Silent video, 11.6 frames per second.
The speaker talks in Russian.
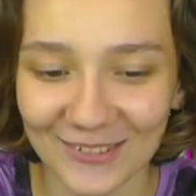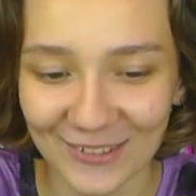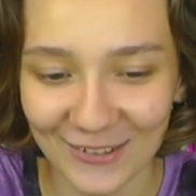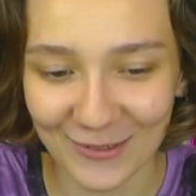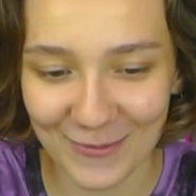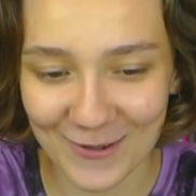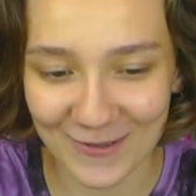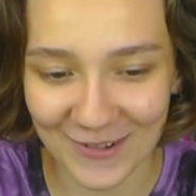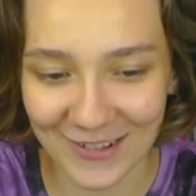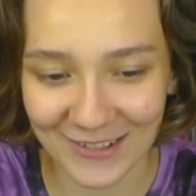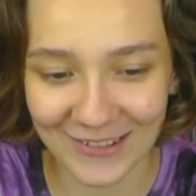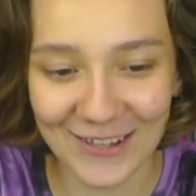Это первый
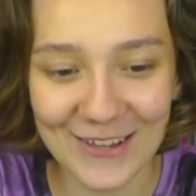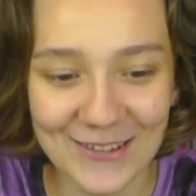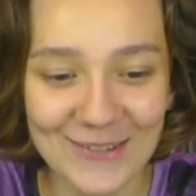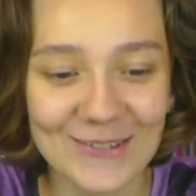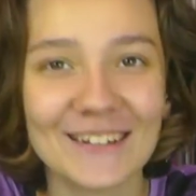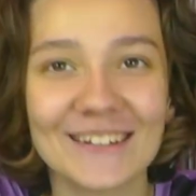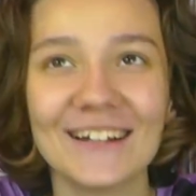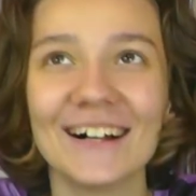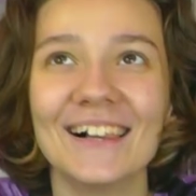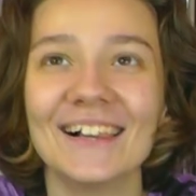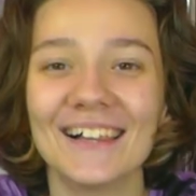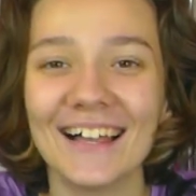раз, когда я не угадала.